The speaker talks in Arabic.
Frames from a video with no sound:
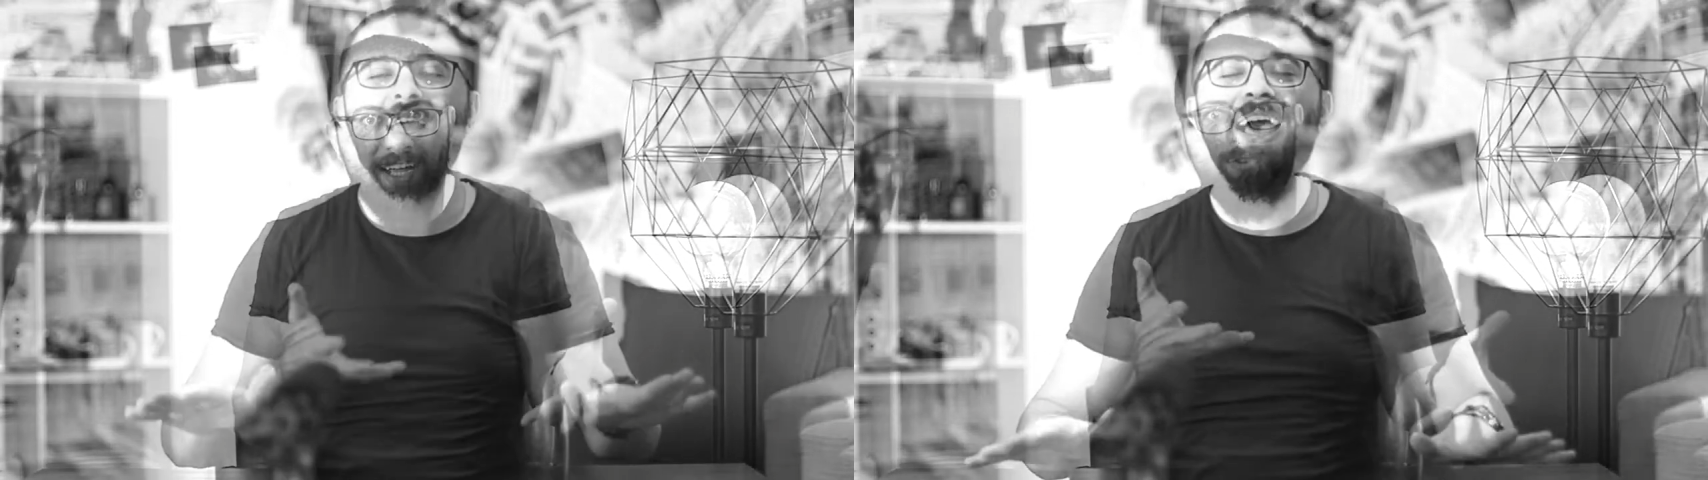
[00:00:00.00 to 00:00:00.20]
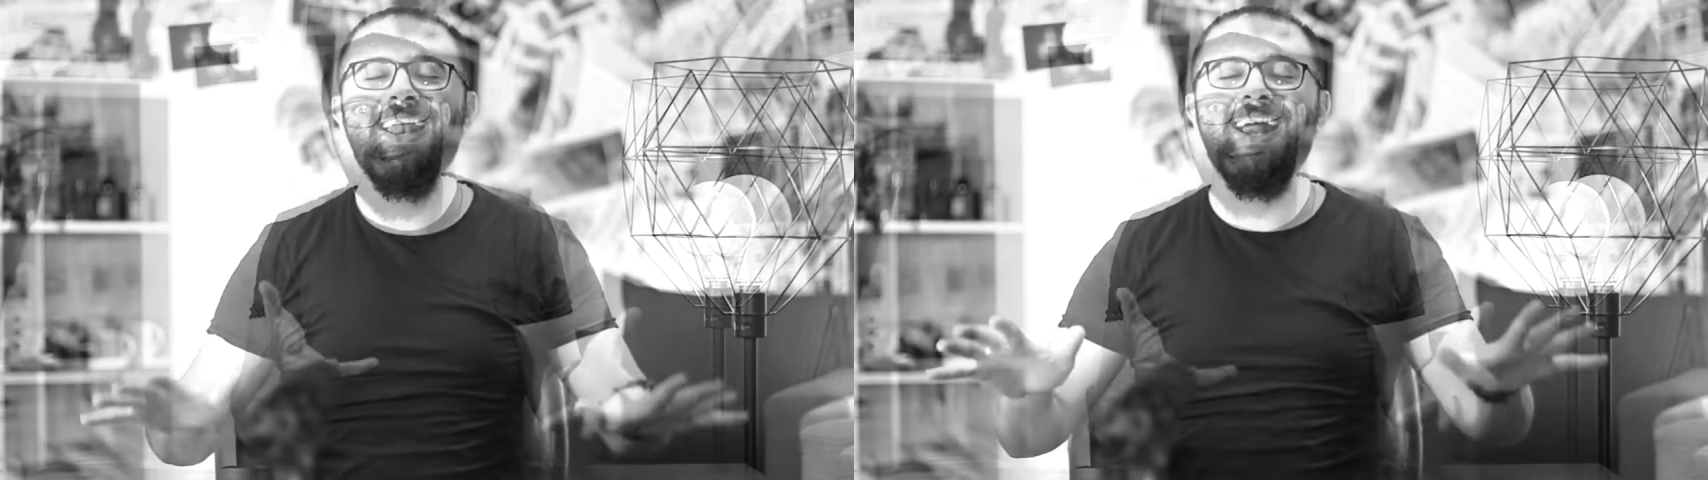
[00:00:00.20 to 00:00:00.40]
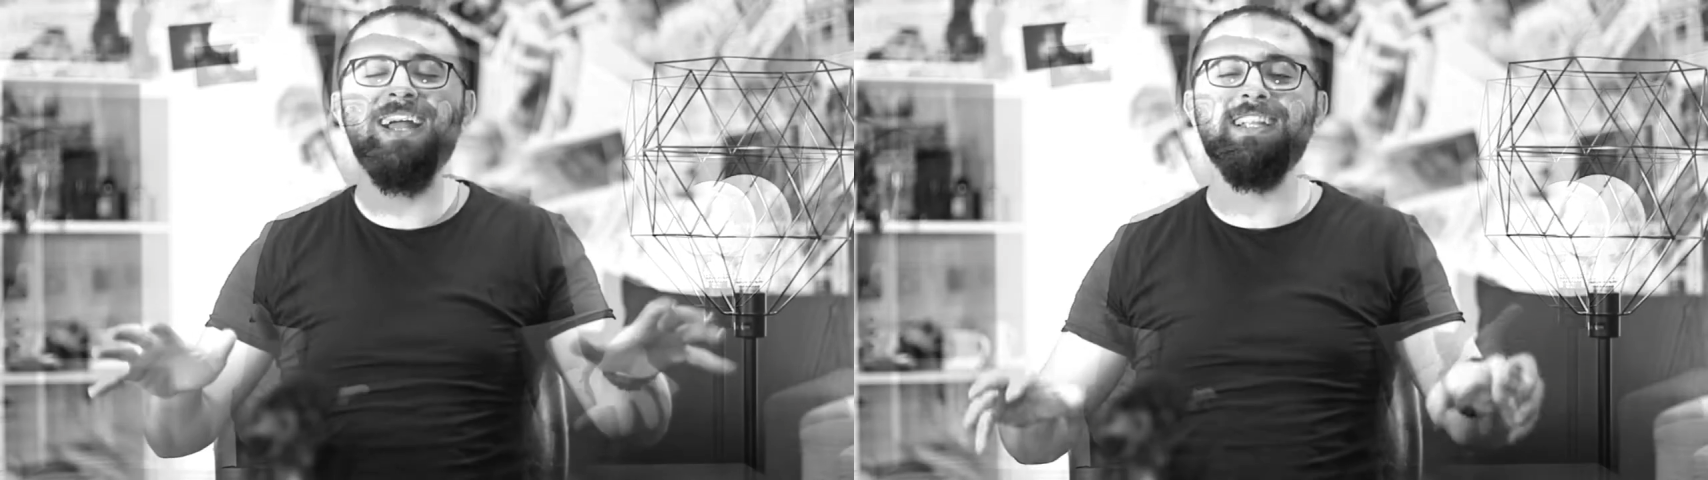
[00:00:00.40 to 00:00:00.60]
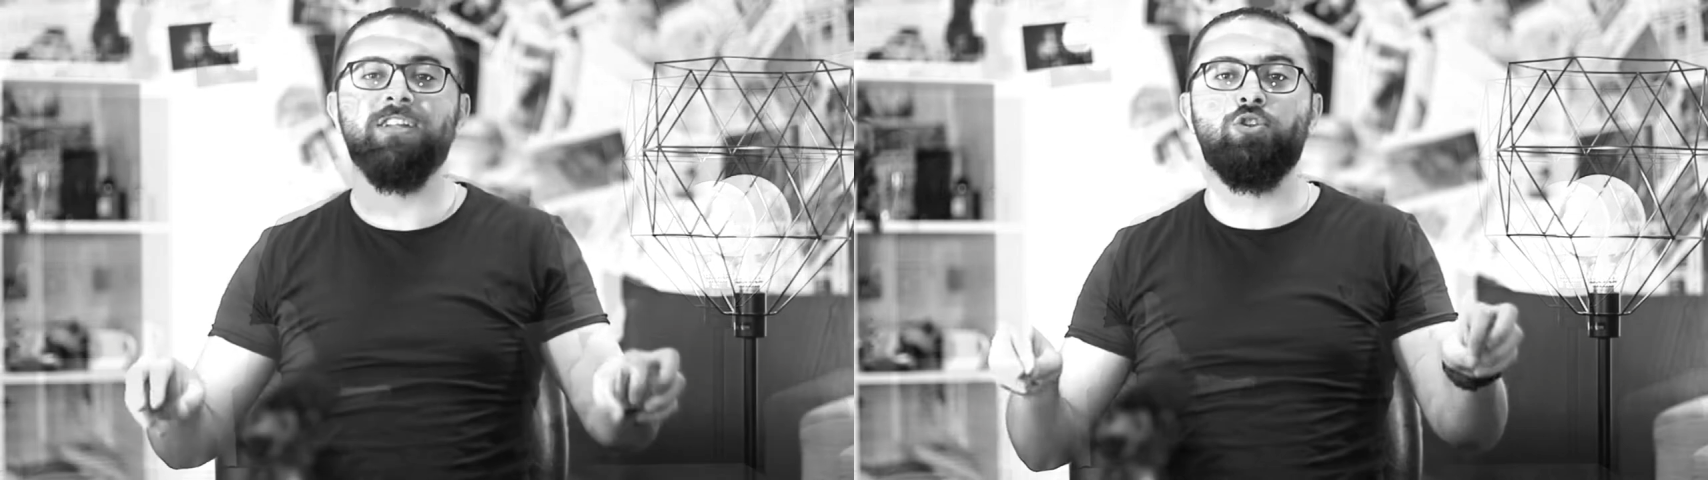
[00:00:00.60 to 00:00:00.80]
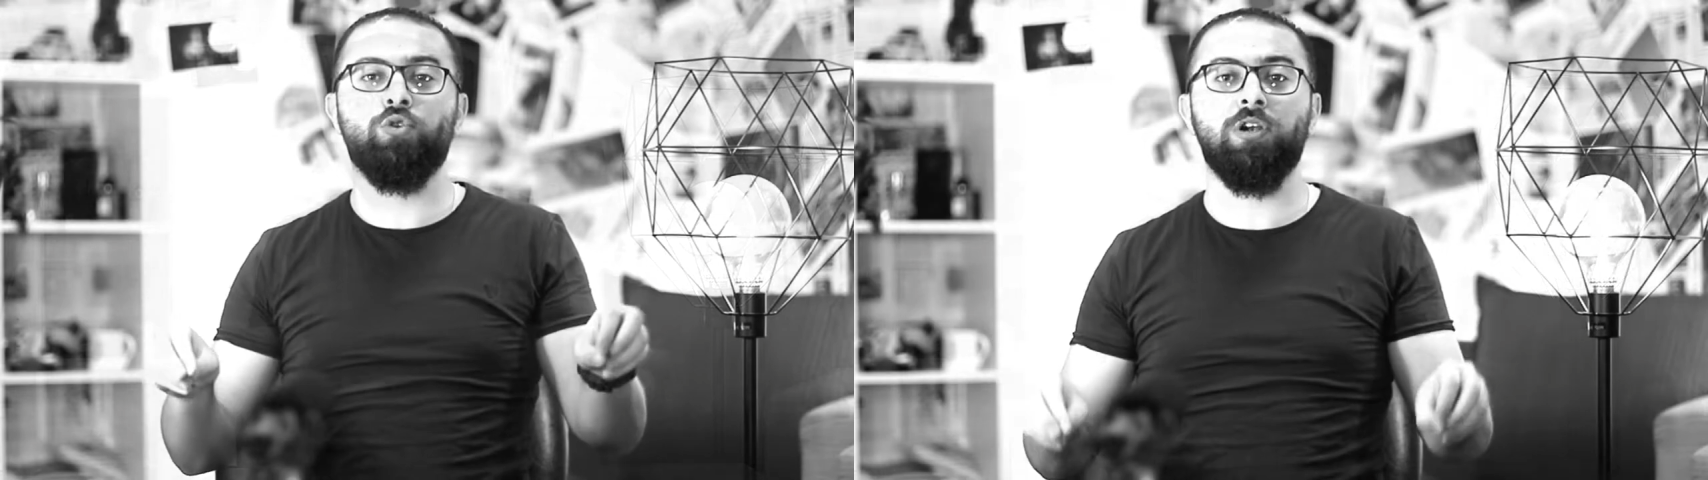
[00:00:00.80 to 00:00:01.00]
كان عدد
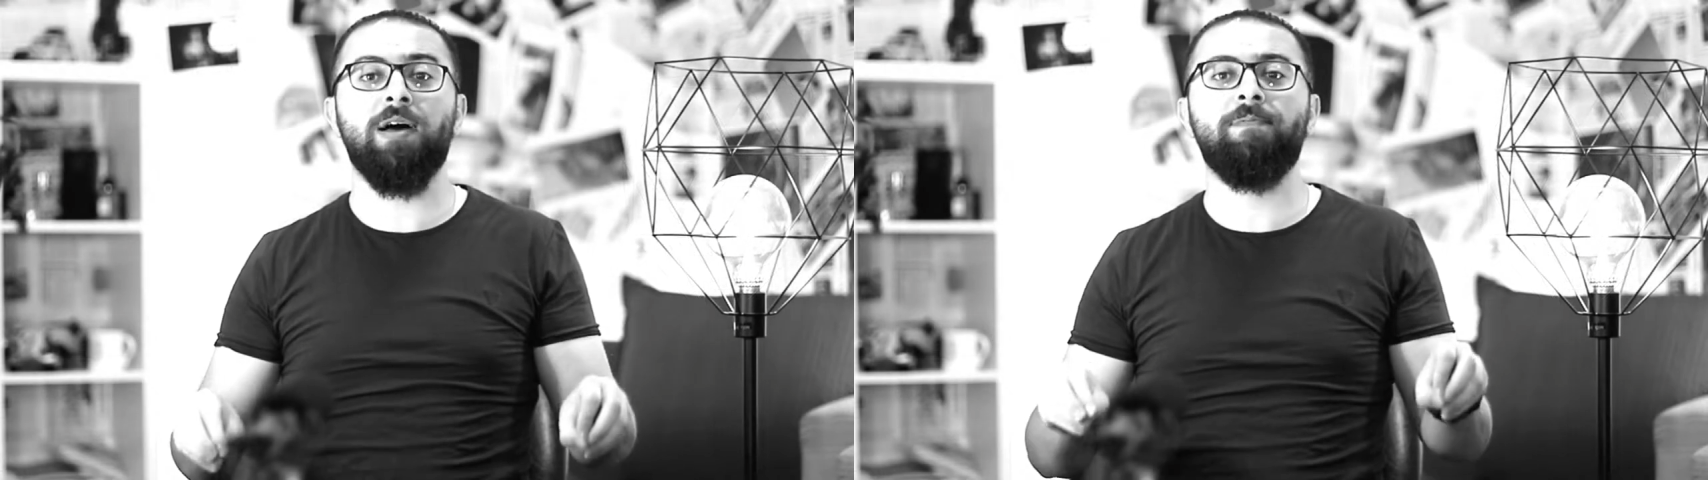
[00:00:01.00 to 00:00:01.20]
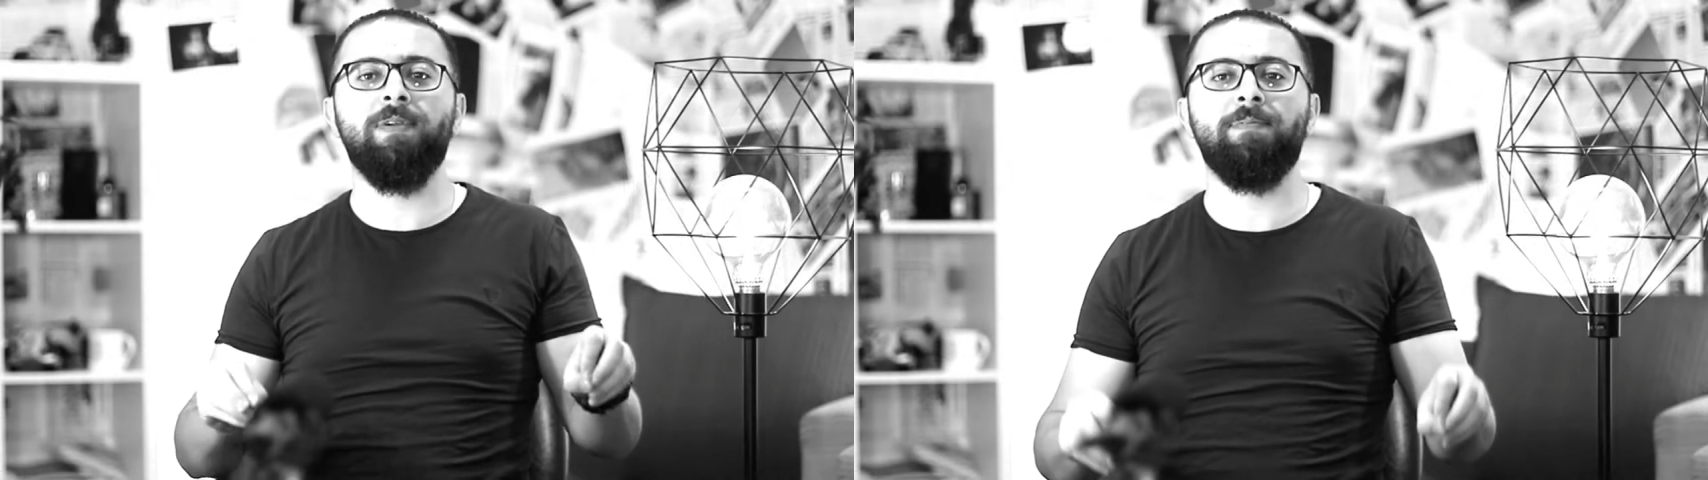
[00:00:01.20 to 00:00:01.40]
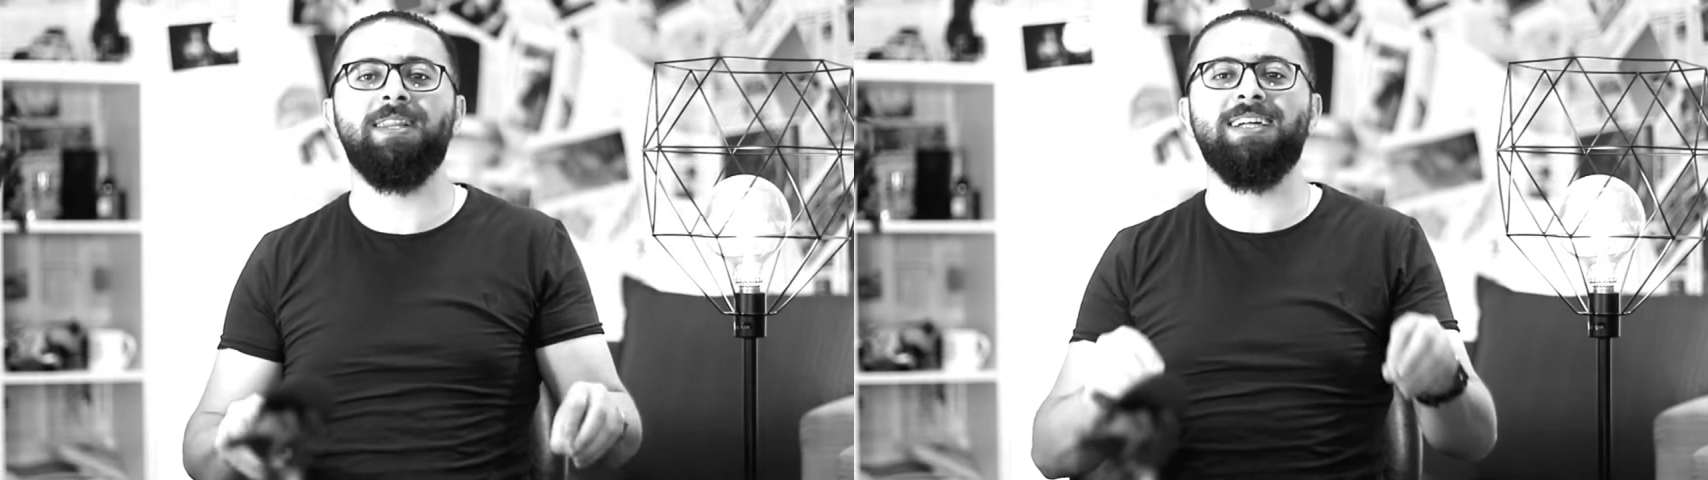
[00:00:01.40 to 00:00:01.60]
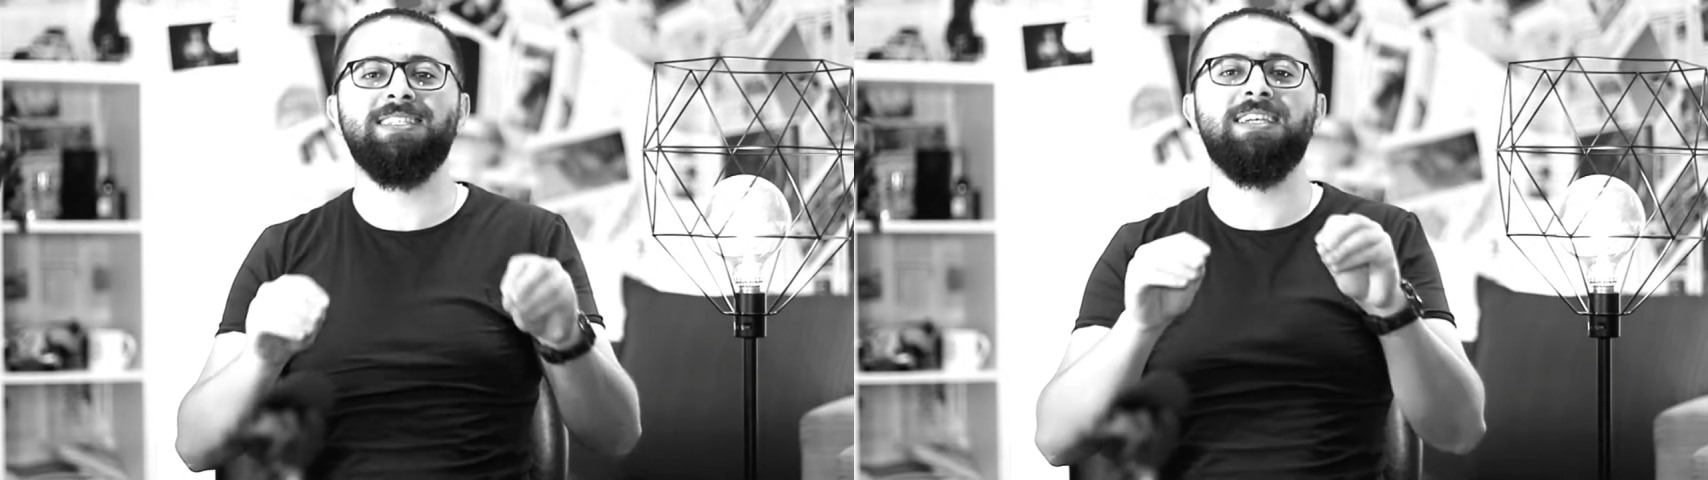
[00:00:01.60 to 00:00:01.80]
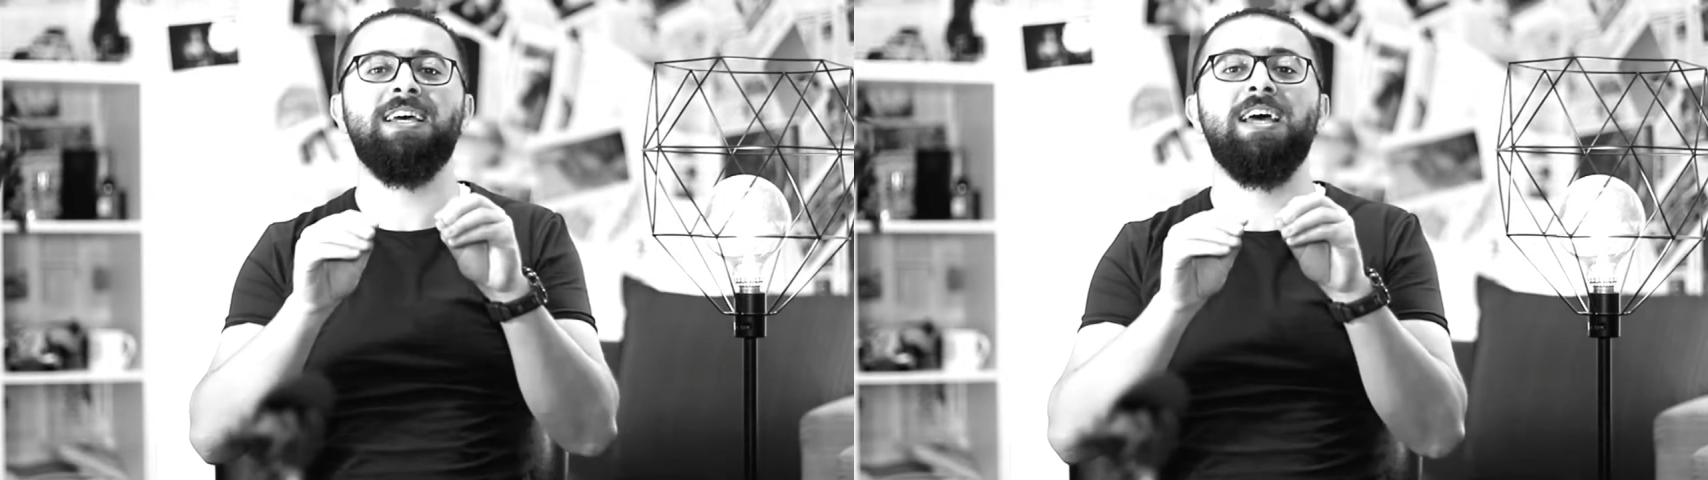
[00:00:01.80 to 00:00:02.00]
الطلاب في
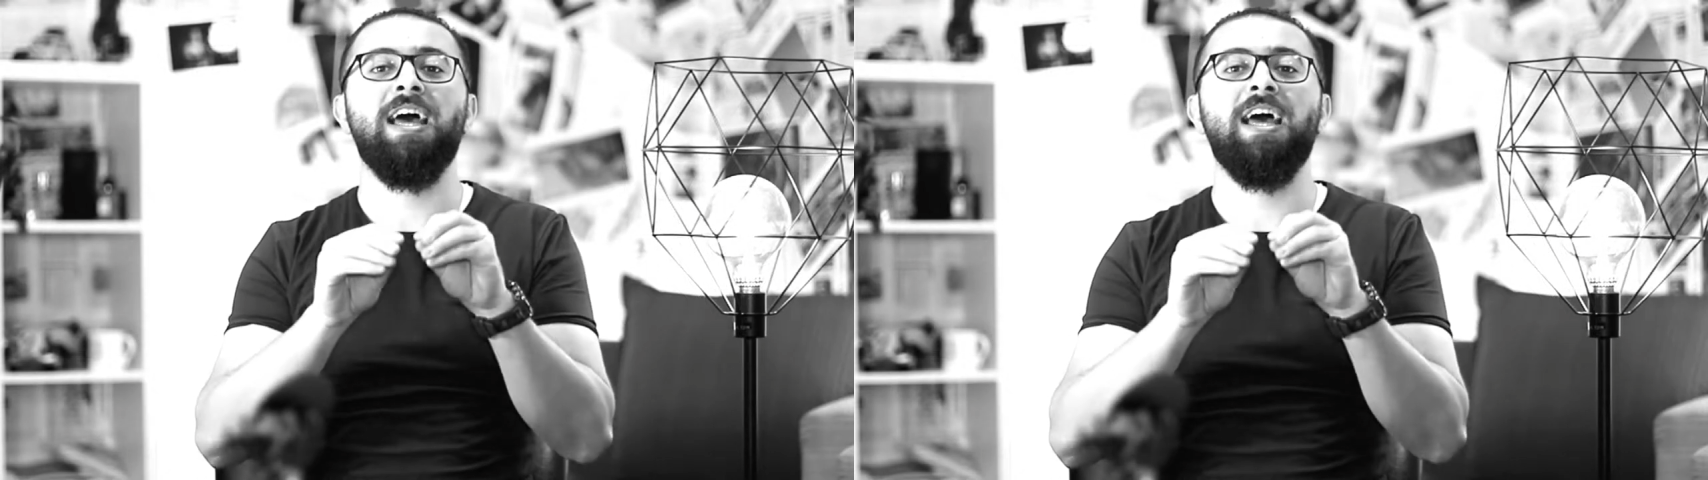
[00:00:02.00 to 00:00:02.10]
المدرسة